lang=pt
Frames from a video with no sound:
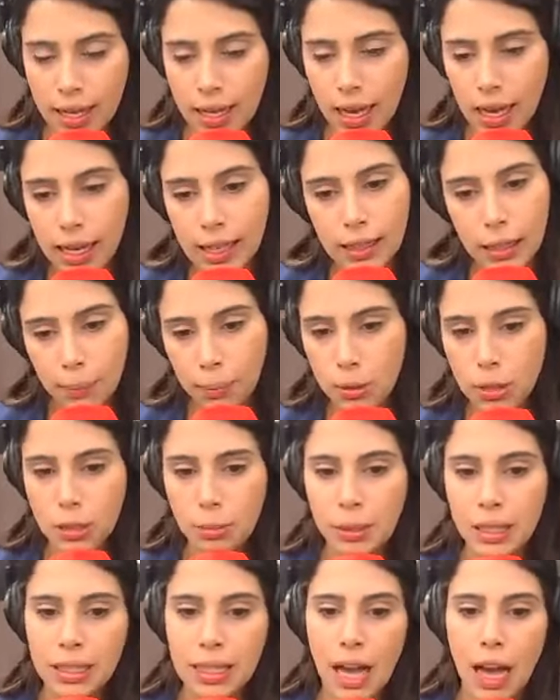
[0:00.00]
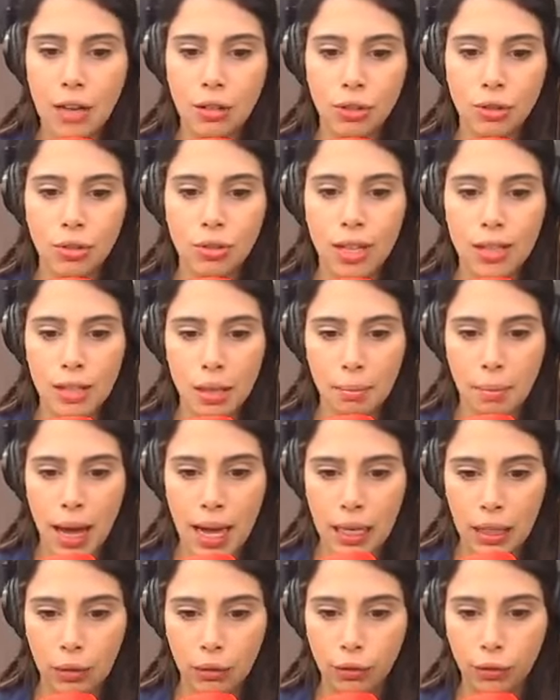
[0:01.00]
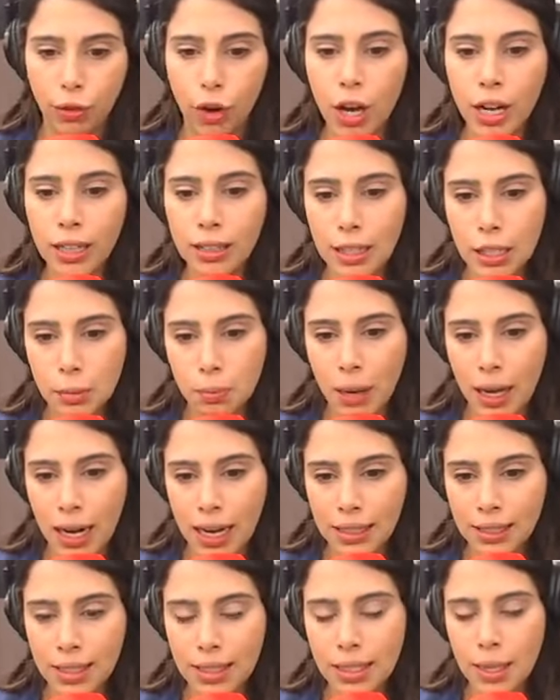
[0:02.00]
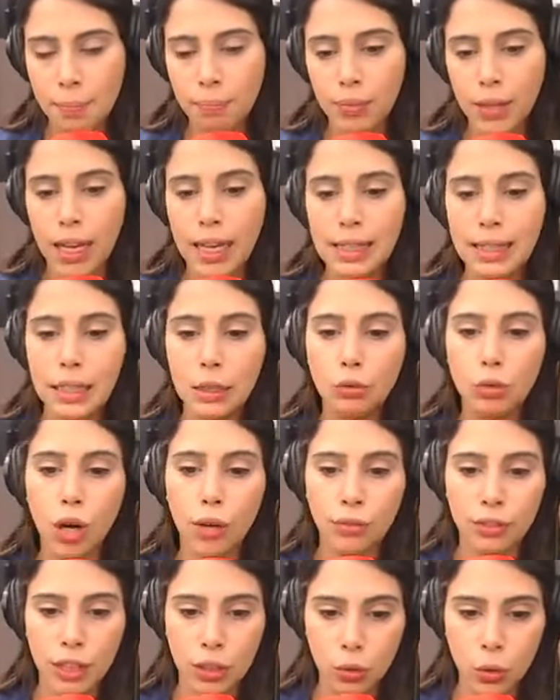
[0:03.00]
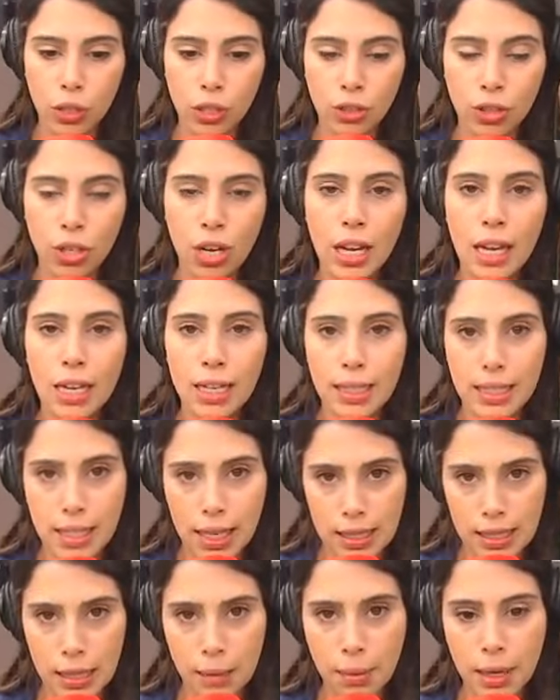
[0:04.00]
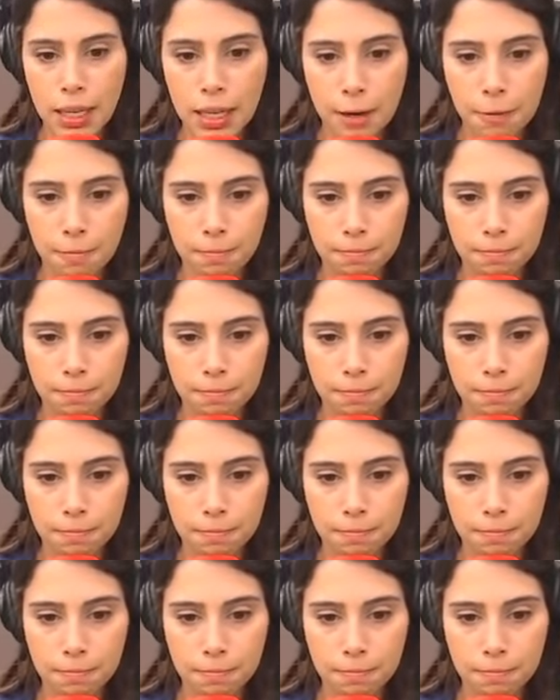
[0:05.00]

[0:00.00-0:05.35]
além da possibilidade de desembarque fora das paradas entre 9 da noite e 6 da manhã.